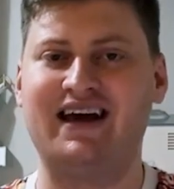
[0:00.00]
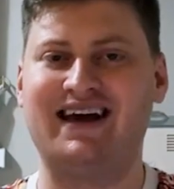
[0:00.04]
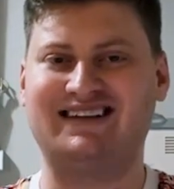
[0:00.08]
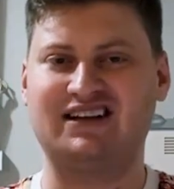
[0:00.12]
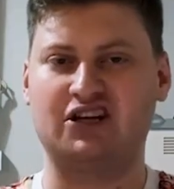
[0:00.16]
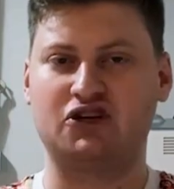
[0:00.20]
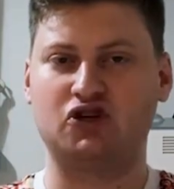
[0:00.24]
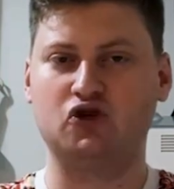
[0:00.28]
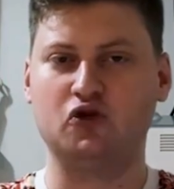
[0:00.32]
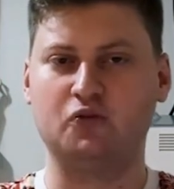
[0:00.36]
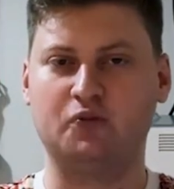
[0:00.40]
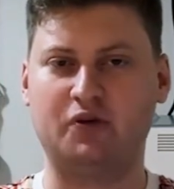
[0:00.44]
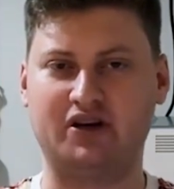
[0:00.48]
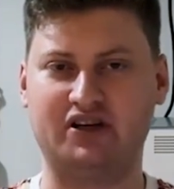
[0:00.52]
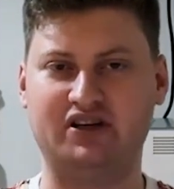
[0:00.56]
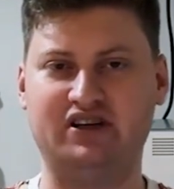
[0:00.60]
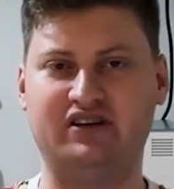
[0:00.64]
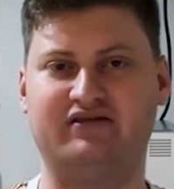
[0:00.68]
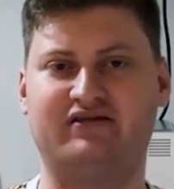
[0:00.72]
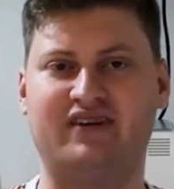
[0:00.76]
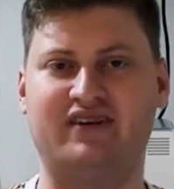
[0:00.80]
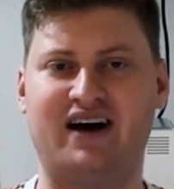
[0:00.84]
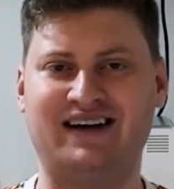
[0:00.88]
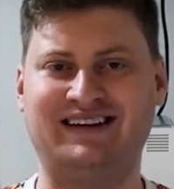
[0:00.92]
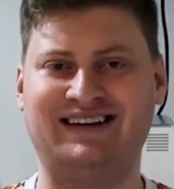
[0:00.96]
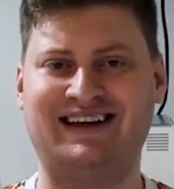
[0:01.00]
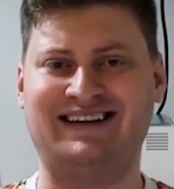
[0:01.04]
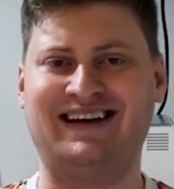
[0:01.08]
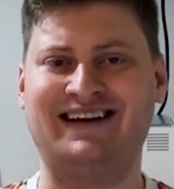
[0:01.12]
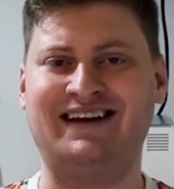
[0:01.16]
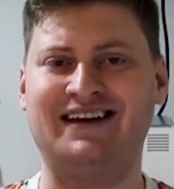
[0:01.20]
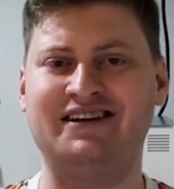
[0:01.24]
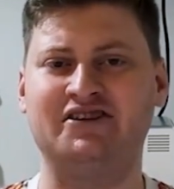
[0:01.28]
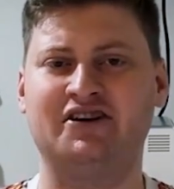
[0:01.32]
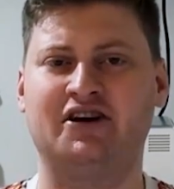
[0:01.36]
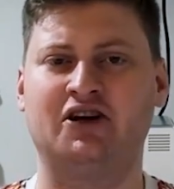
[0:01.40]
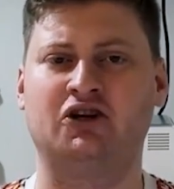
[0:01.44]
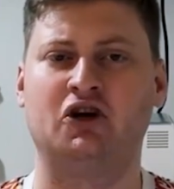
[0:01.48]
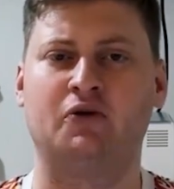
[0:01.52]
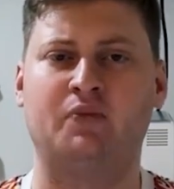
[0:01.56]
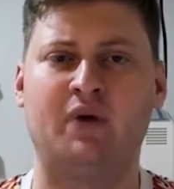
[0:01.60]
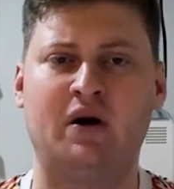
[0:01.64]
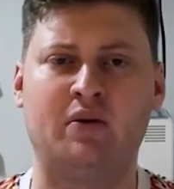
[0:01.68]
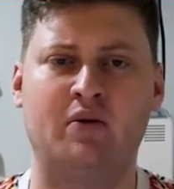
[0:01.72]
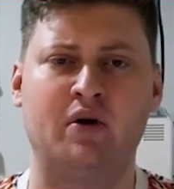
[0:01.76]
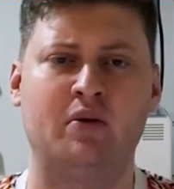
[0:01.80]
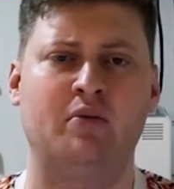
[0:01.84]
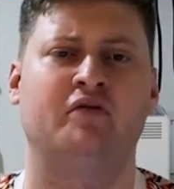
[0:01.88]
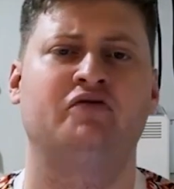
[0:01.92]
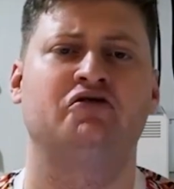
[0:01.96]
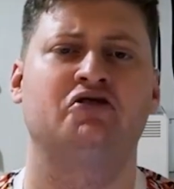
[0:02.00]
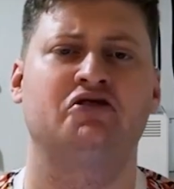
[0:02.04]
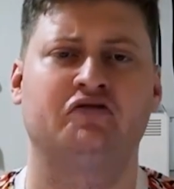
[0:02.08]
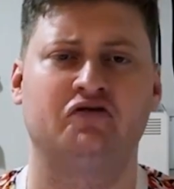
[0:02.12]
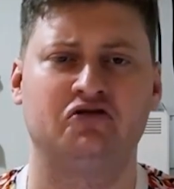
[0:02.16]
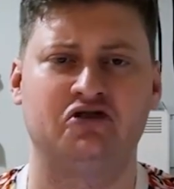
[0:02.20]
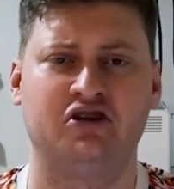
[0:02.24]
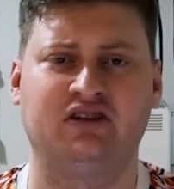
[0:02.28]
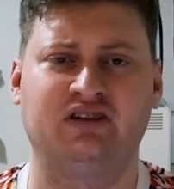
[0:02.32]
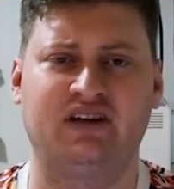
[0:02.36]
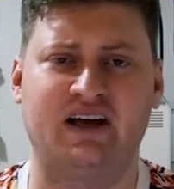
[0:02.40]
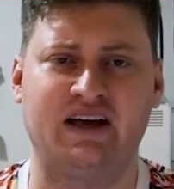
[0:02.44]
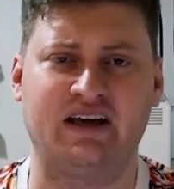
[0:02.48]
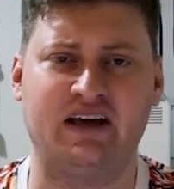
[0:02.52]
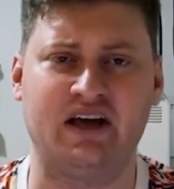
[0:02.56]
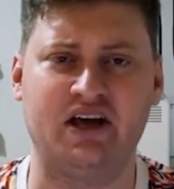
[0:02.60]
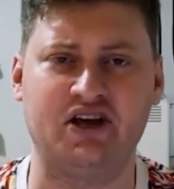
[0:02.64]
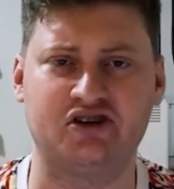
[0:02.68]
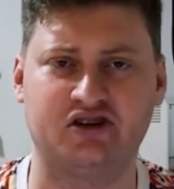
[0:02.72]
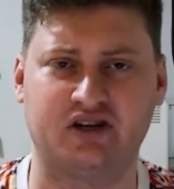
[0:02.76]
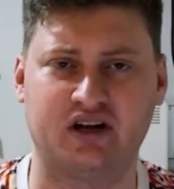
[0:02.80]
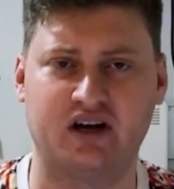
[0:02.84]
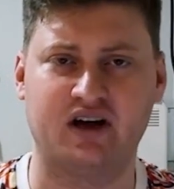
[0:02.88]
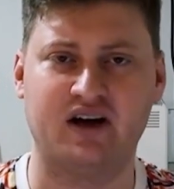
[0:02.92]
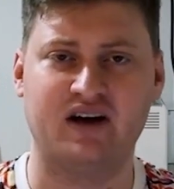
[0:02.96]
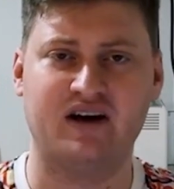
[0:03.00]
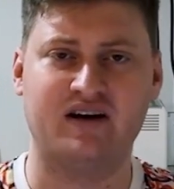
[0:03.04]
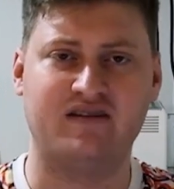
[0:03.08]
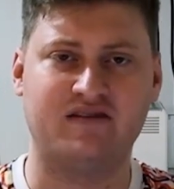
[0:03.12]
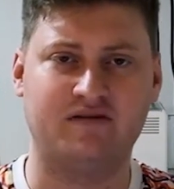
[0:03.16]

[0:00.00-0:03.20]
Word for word: Это супер диванная аналитика, но, по-моему, все звучит логично